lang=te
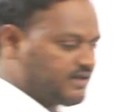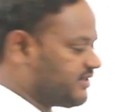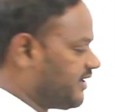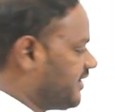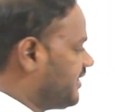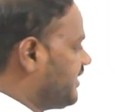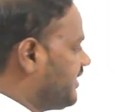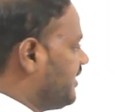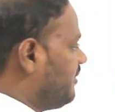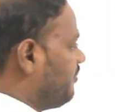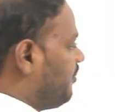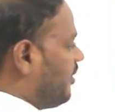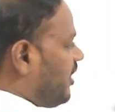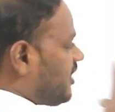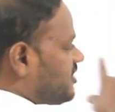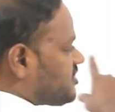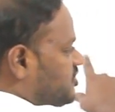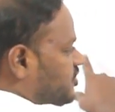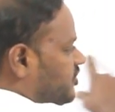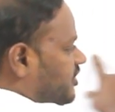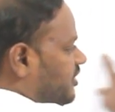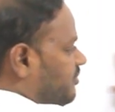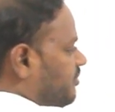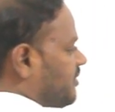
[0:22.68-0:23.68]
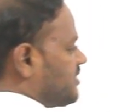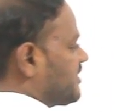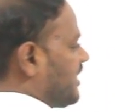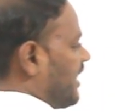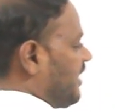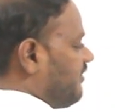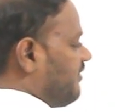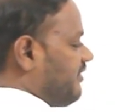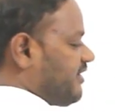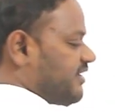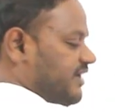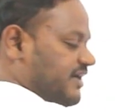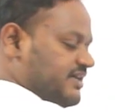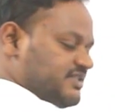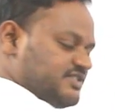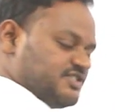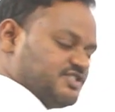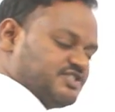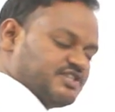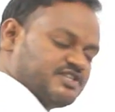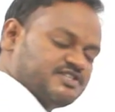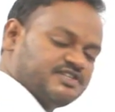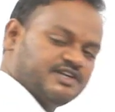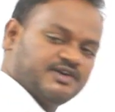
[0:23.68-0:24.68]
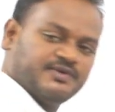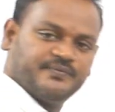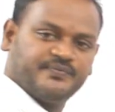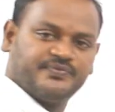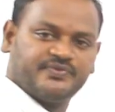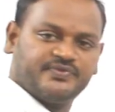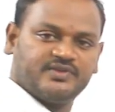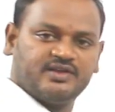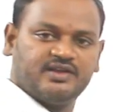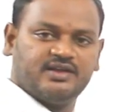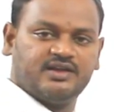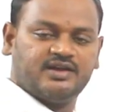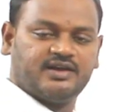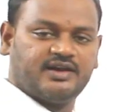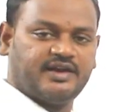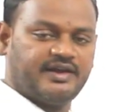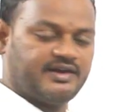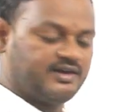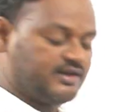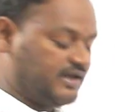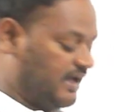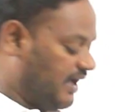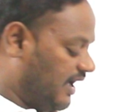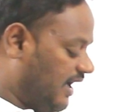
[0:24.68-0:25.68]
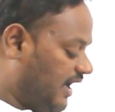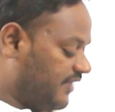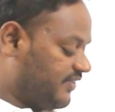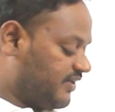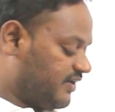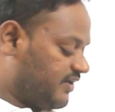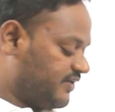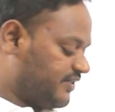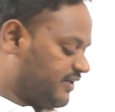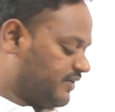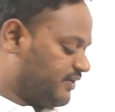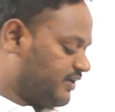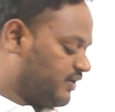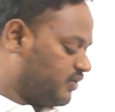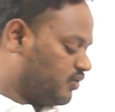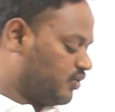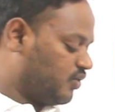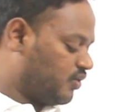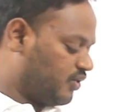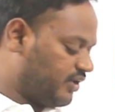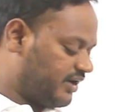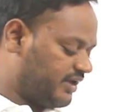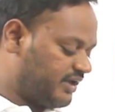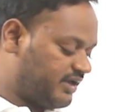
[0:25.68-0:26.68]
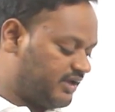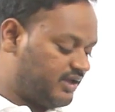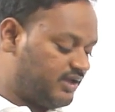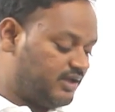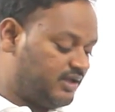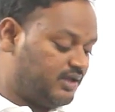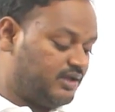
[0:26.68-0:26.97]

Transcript: మా థర్టీ పాజిటివ్ నెంబర్స్కి యావరేజ్ ఎక్స్ ఇచ్చేసాడు రైట్ ఆ తర్వాత ఏమన్నాడు ఇంకోటి